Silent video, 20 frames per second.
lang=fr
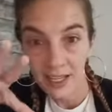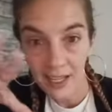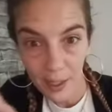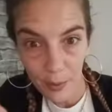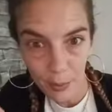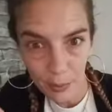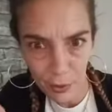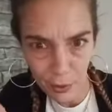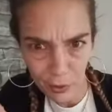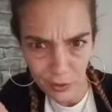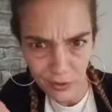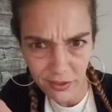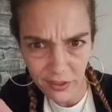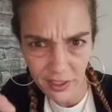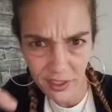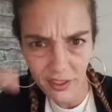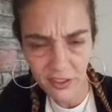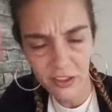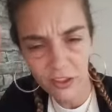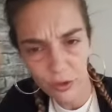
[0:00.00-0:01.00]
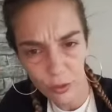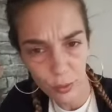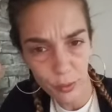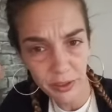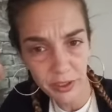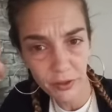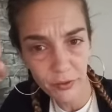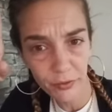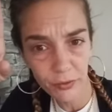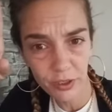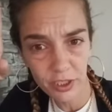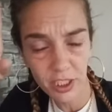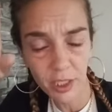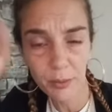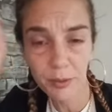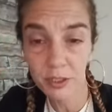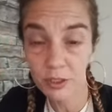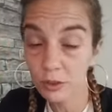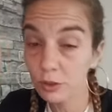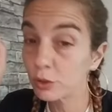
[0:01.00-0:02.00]
Et puis aussi, j'ai oublié de vous dire,
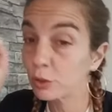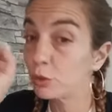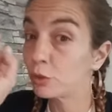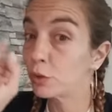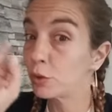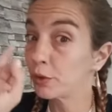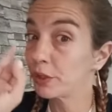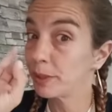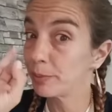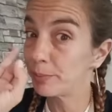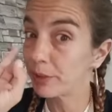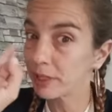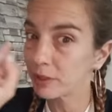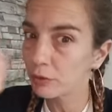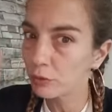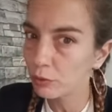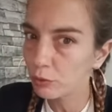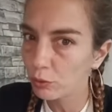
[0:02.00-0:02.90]
parce que je ne connais pas